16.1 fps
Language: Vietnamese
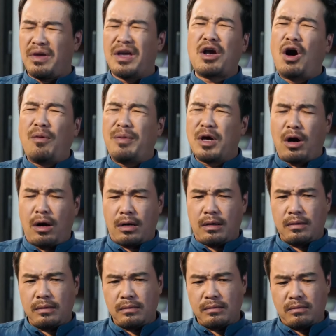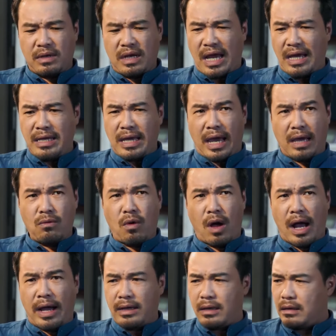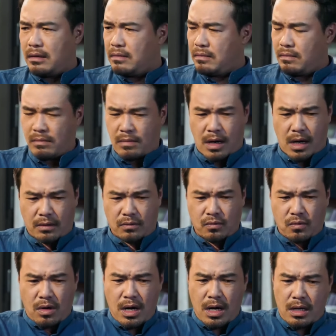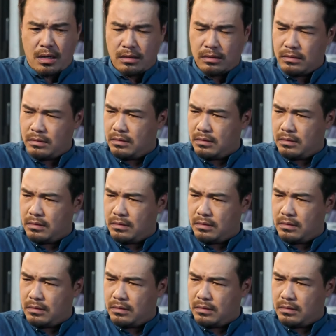biết rồi biết rồi mày lãi nhãi hoài à mệt quá